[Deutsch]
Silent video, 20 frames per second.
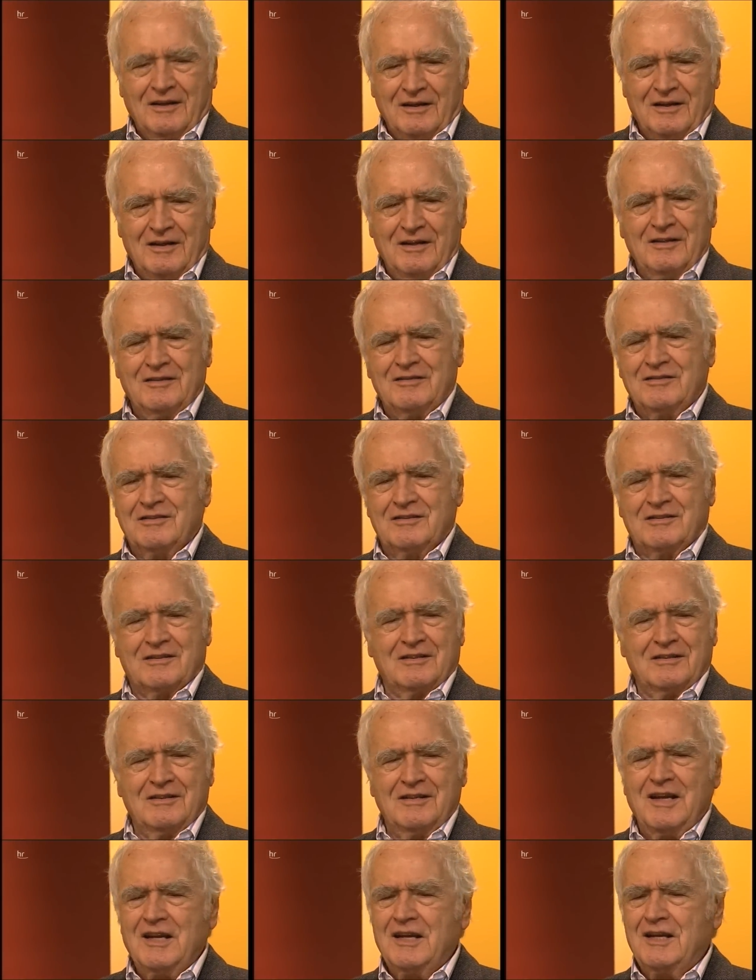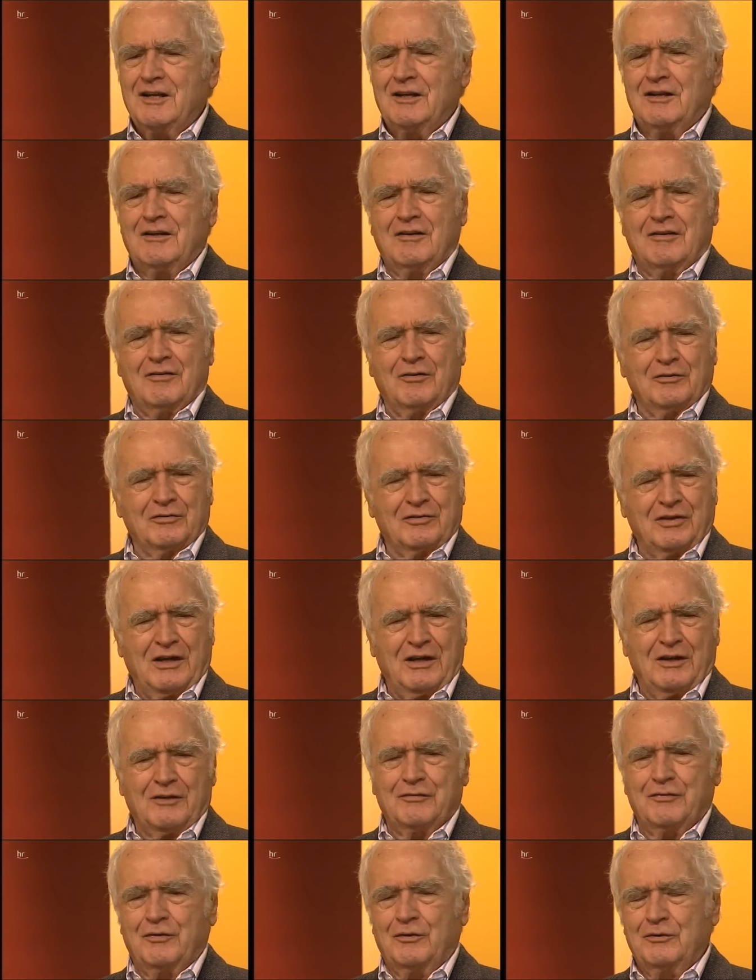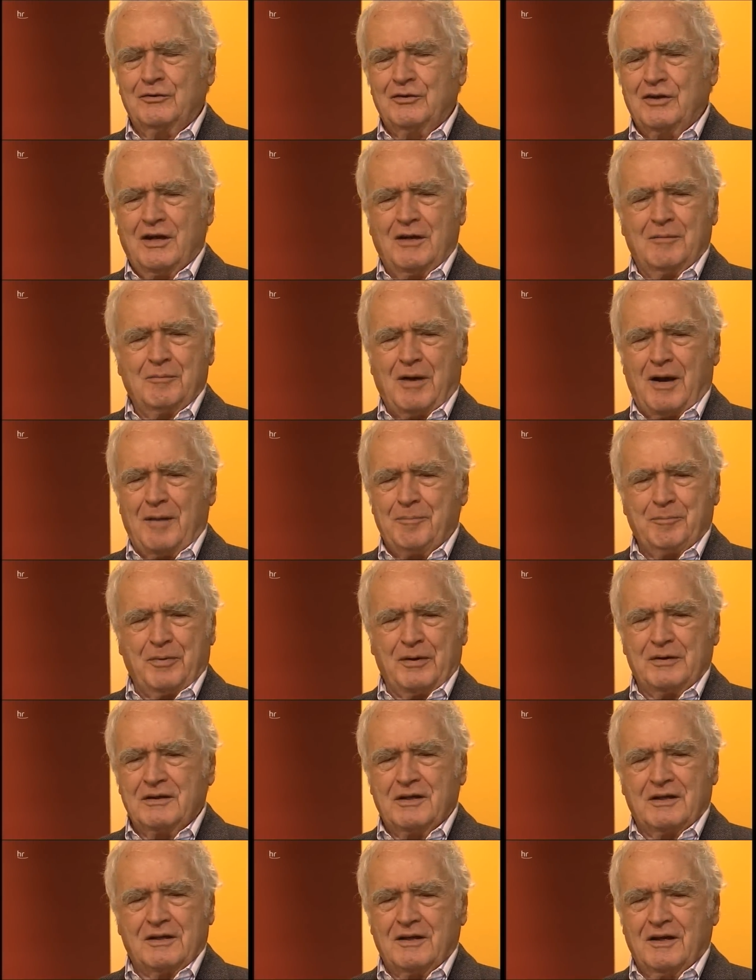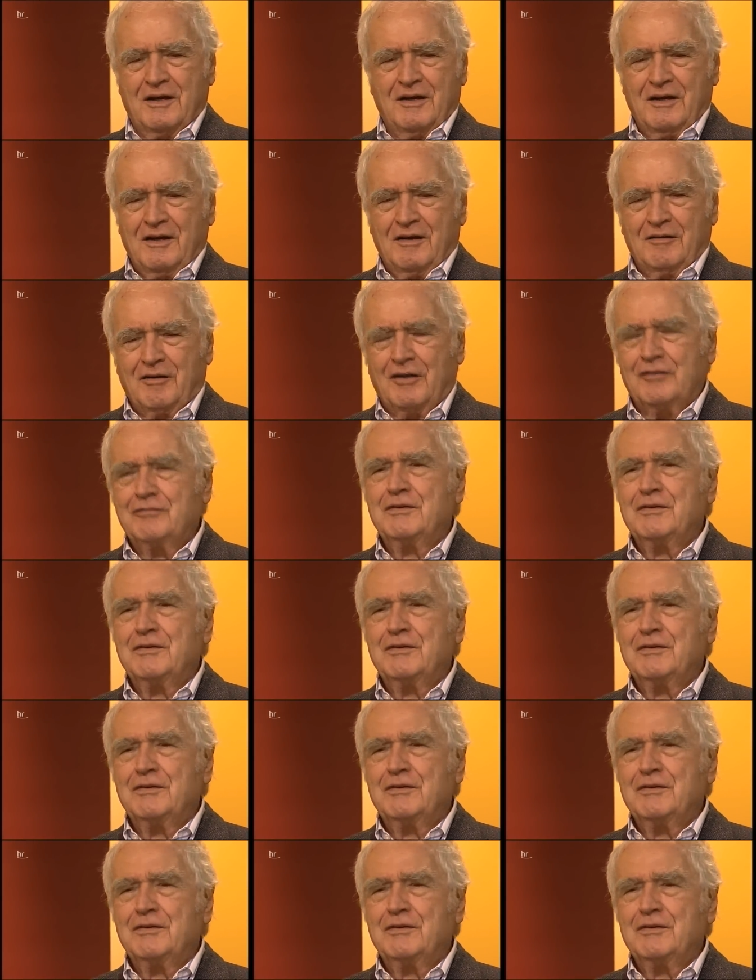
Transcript: ist nicht so sehr von dem abhängig, was